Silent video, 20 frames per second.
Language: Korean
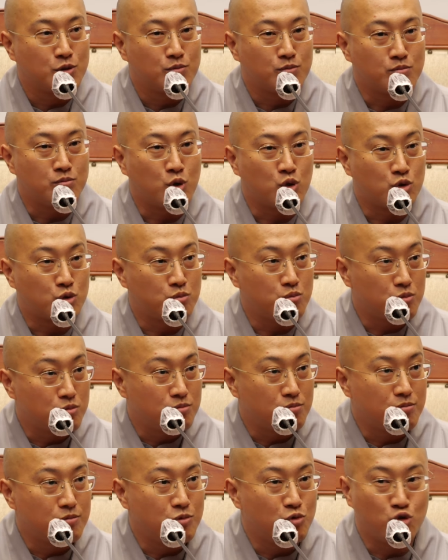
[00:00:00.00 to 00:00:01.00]
뭐
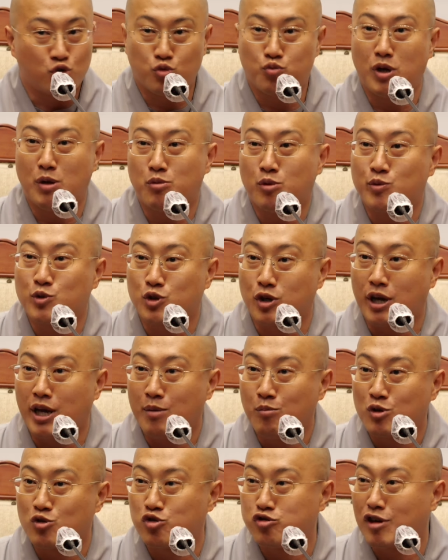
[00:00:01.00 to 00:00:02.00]
유튜브에 보면 저의
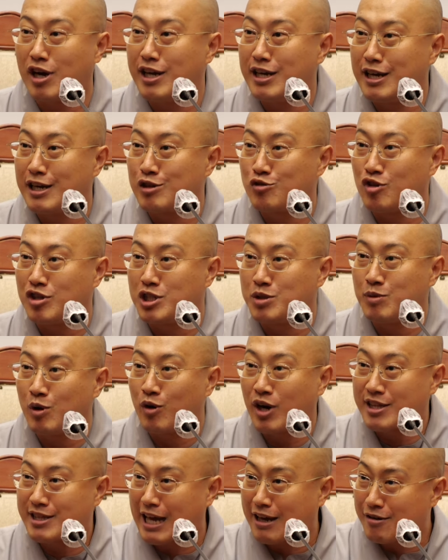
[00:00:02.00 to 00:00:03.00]
뭐 출가 이야기도 있지만
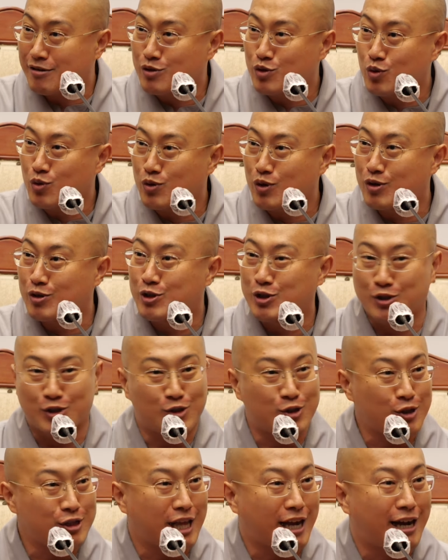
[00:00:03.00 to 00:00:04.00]
원래 다른 종교를 저는
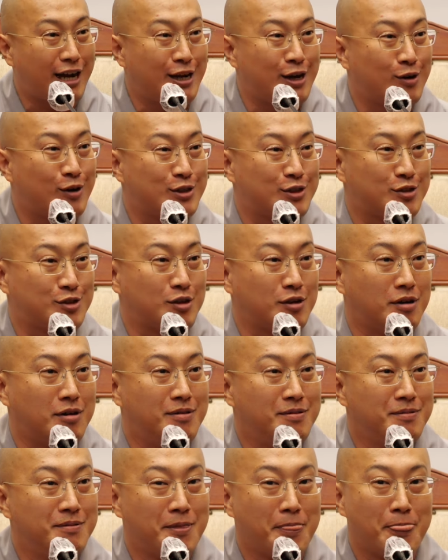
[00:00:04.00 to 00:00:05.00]
선택하려고 했었어요.
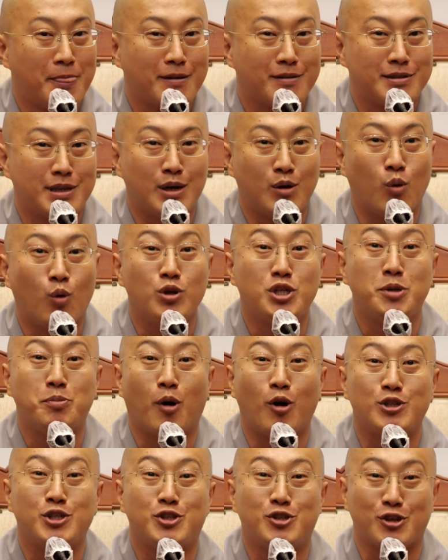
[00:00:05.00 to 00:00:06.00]
그냥 옷이
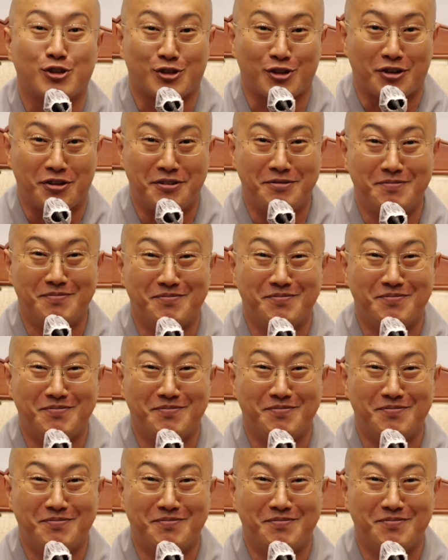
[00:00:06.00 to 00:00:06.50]
멋있어서.